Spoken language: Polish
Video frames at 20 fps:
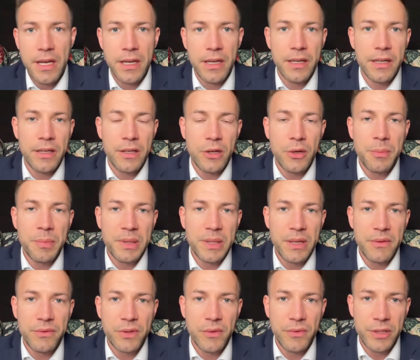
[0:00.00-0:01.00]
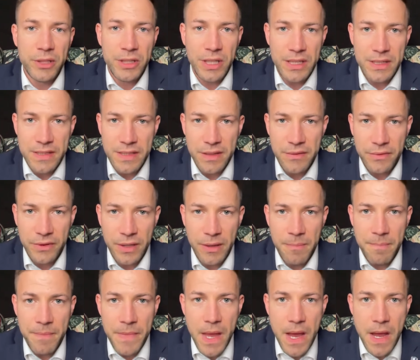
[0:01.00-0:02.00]
e, ropy naftowej
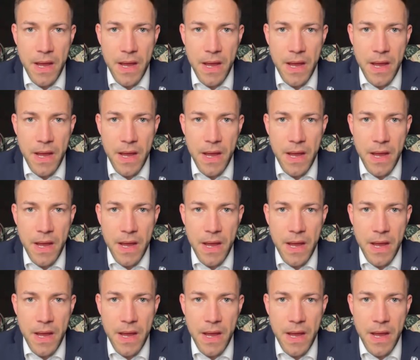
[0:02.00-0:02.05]
Transnieftem,